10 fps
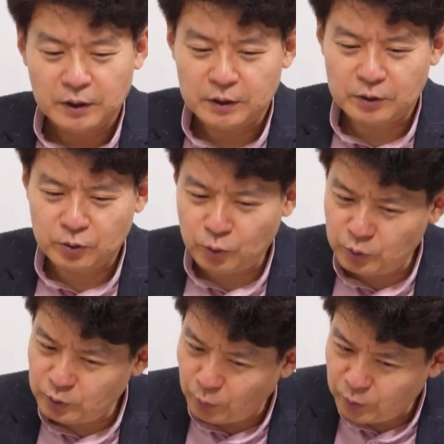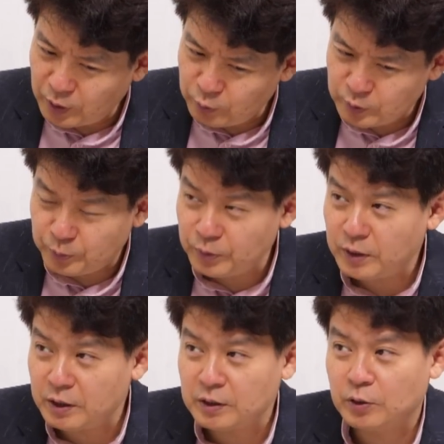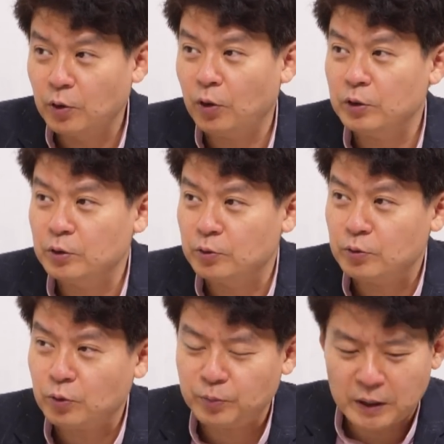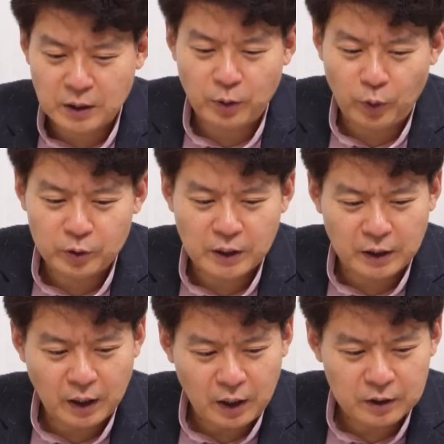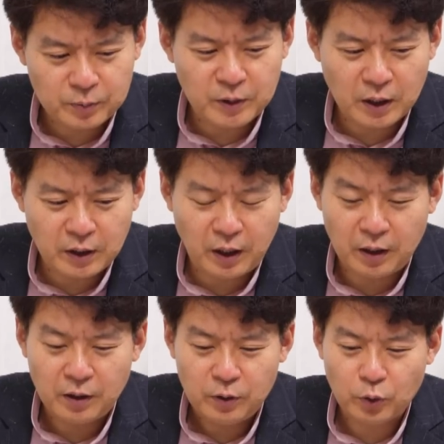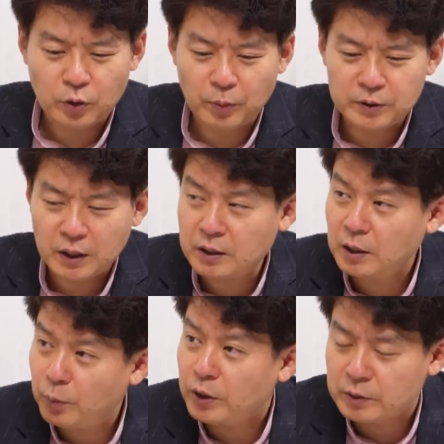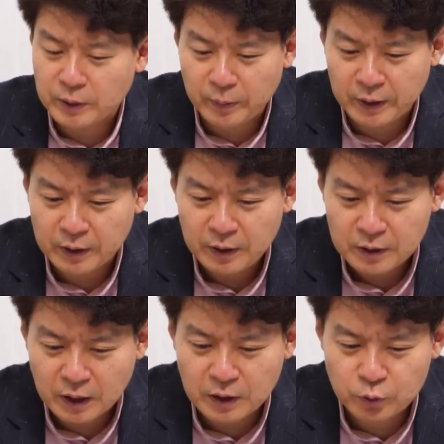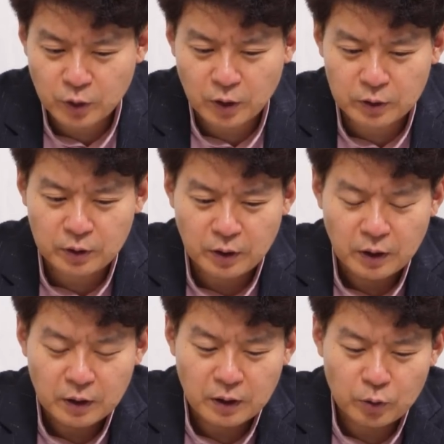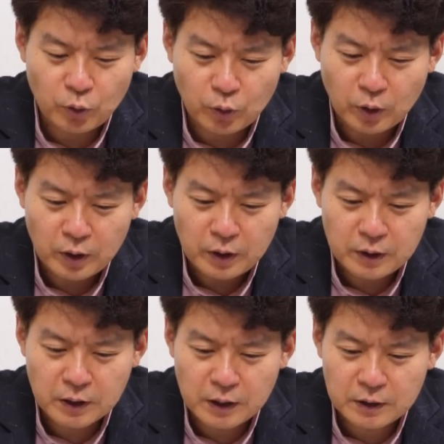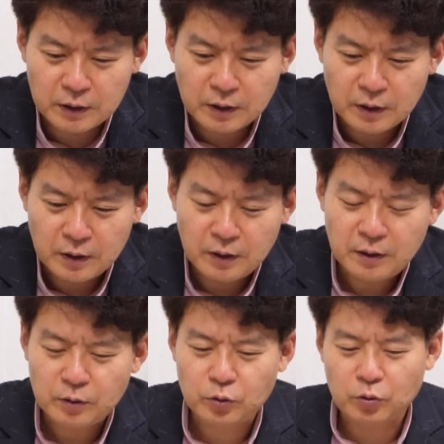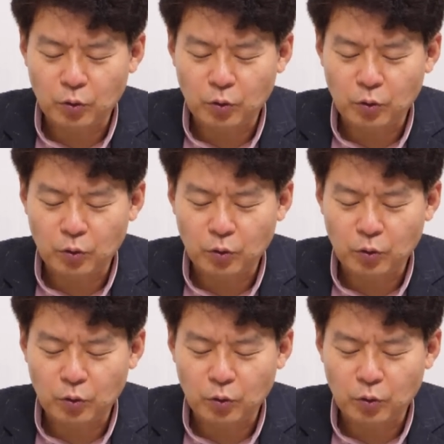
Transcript: 그쪽은 선물하고 싶은데 이제 그런 거는 좀 대상에 올라오지 않나 싶긴 한데 이것도 한번 체크는 해보겠습니다만 네. 가장 중요한 거는 그래도 이제는 또